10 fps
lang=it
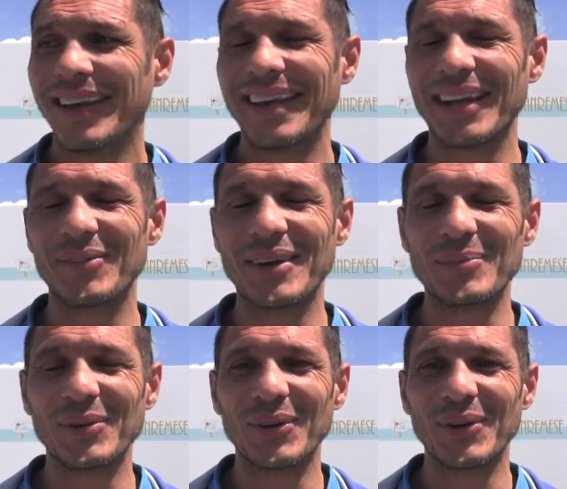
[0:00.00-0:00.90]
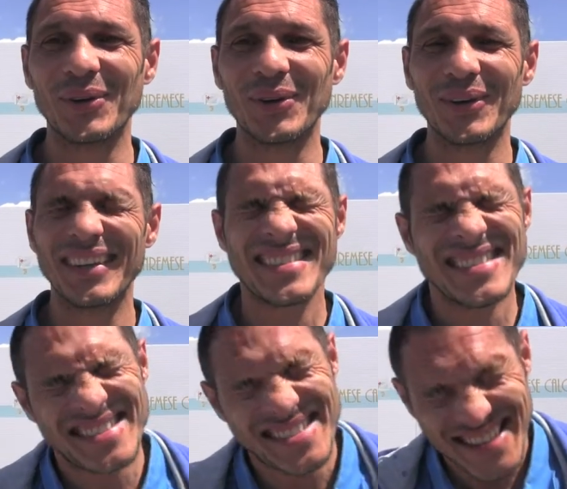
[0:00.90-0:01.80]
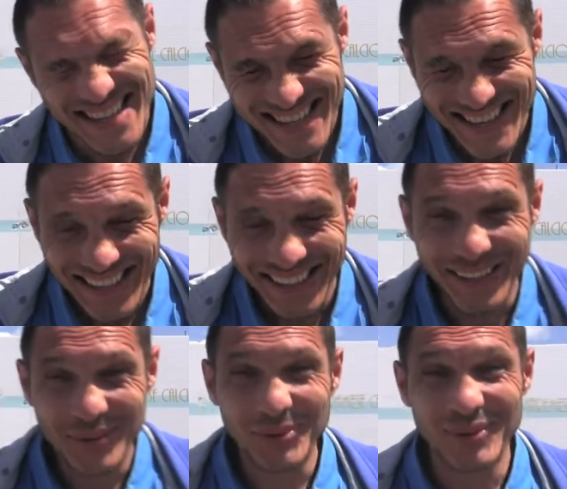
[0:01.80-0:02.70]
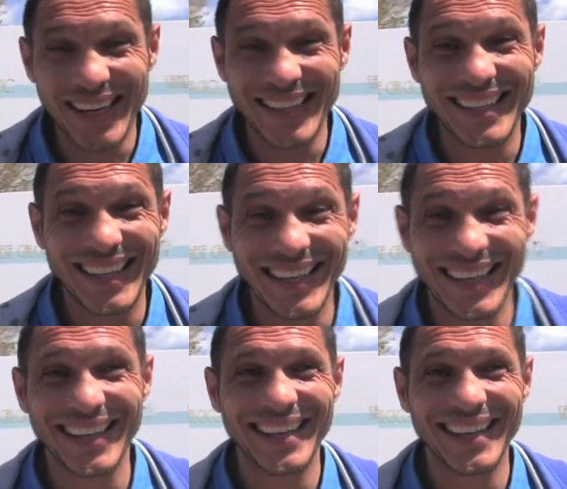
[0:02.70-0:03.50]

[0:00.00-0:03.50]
eravamo però scusate.